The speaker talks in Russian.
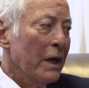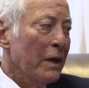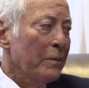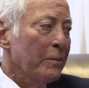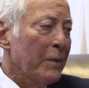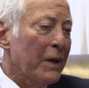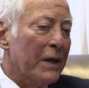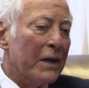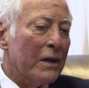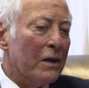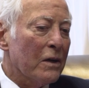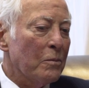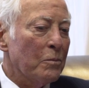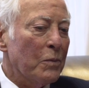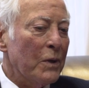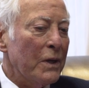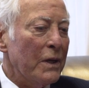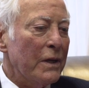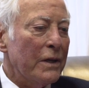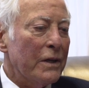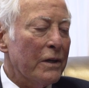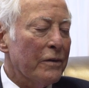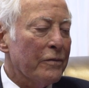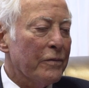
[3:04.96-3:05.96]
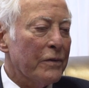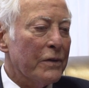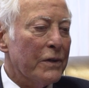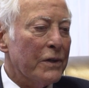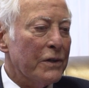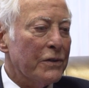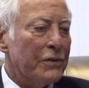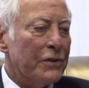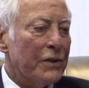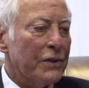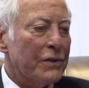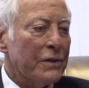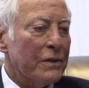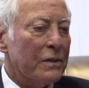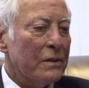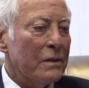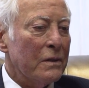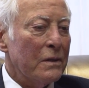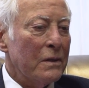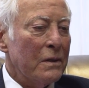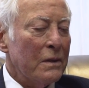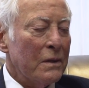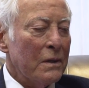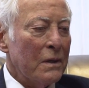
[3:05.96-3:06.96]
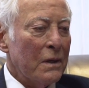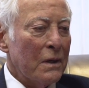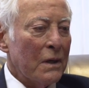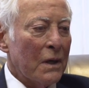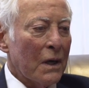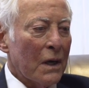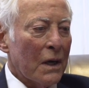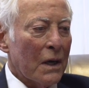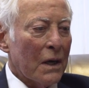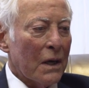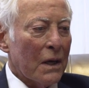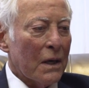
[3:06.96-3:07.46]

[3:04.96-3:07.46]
и принимайте совершенно другие решения.